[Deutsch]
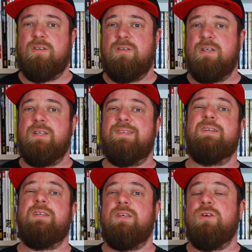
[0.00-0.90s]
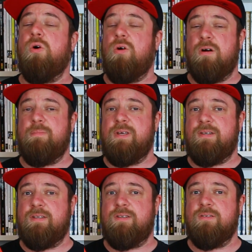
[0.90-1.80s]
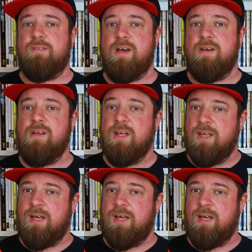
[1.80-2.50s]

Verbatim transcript: Also hier geht's richtig horrormäßig zur Sache.